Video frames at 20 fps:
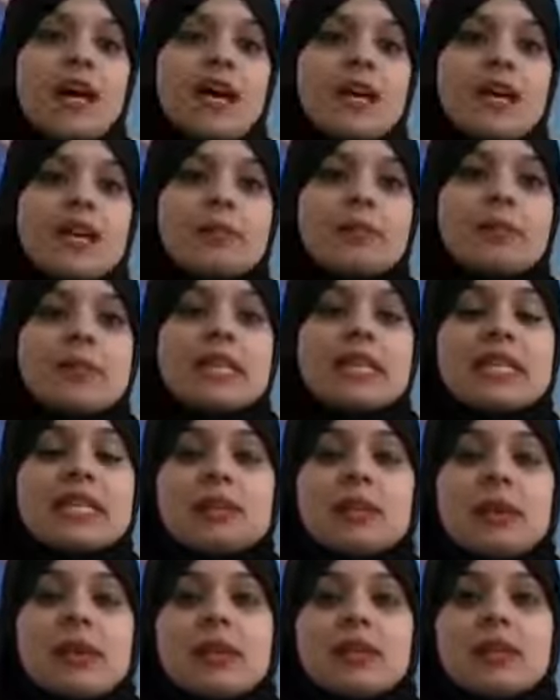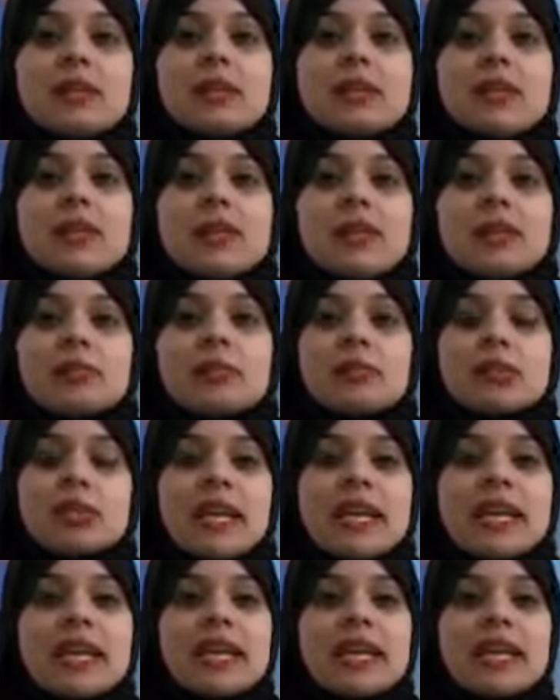آه، بالنسبة
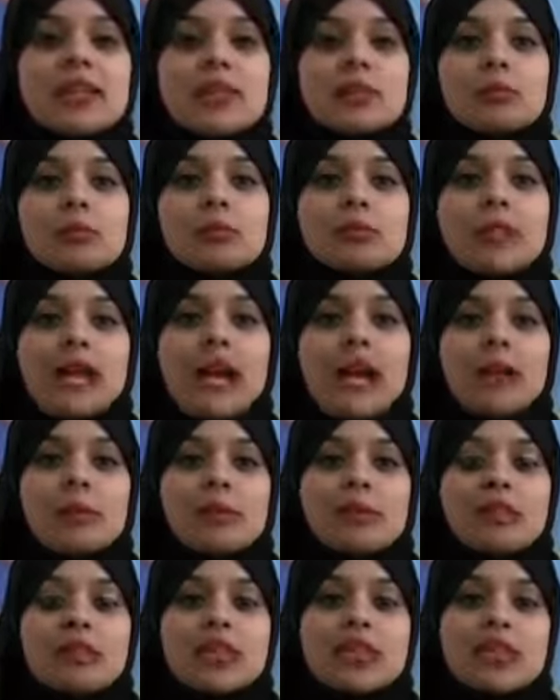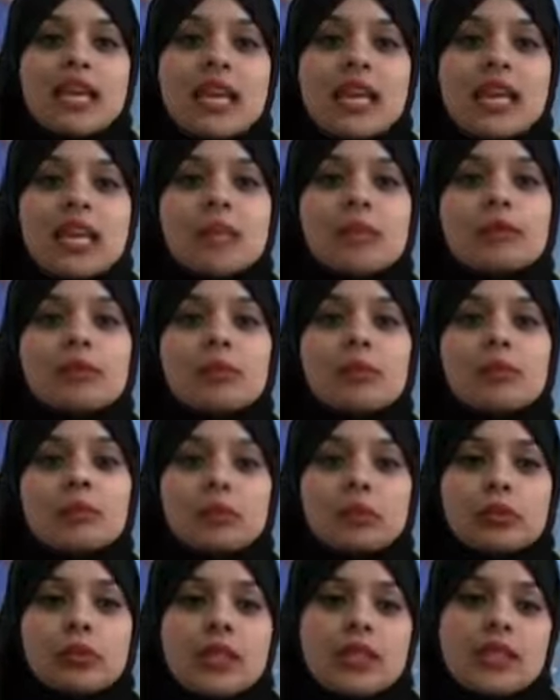لمشاركة المنتخب الجزائري في
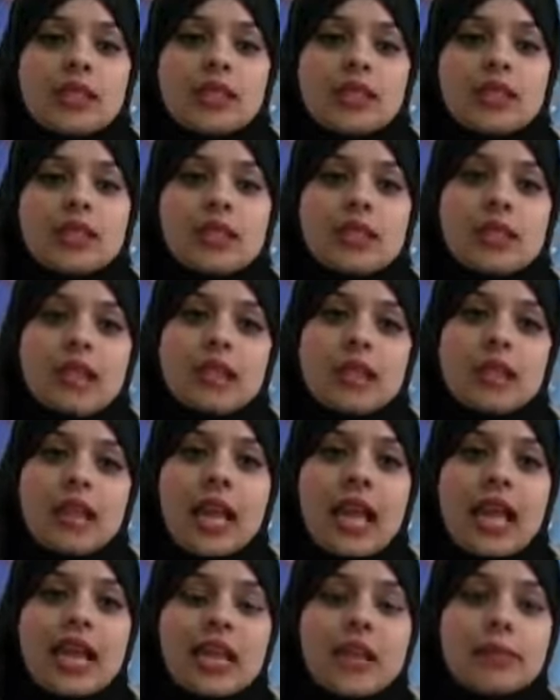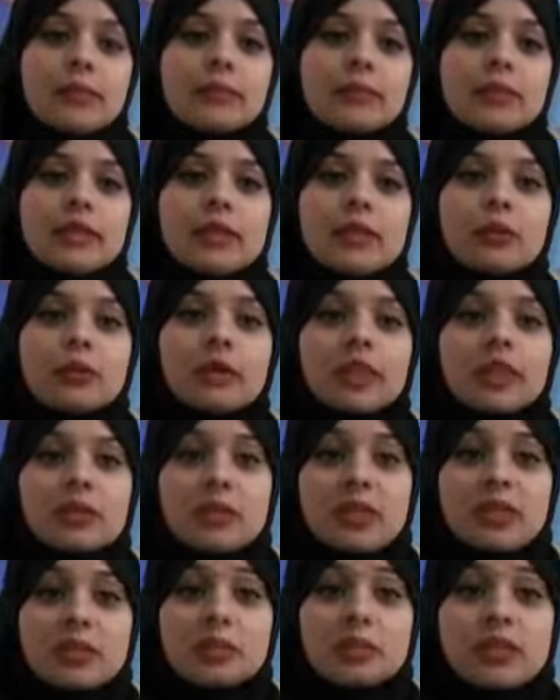البطولة العالم اللي
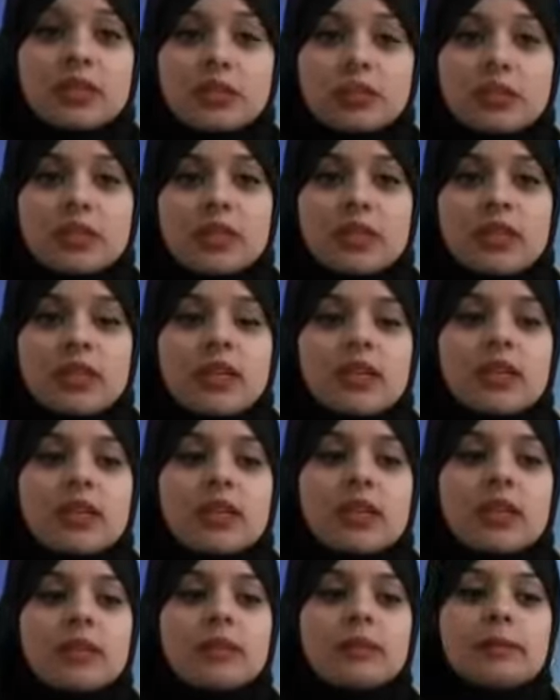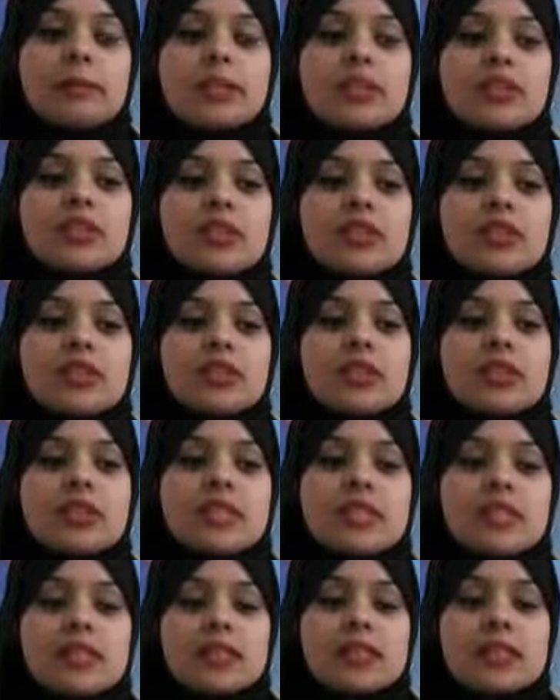أقيمت بالمدينة
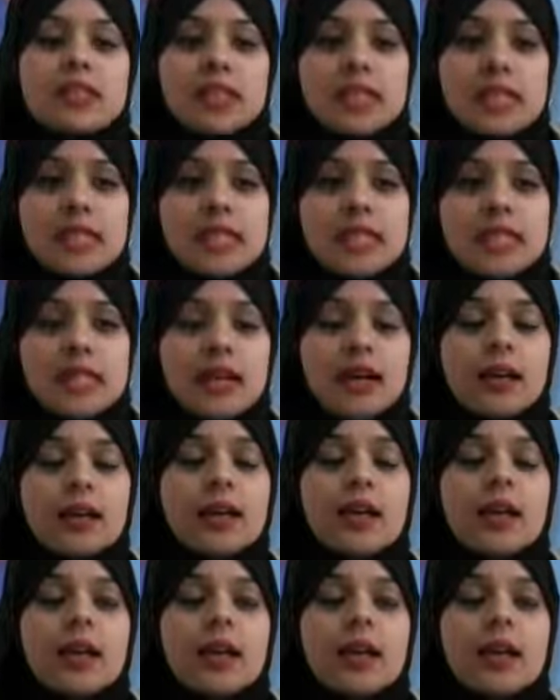شينزن الصينية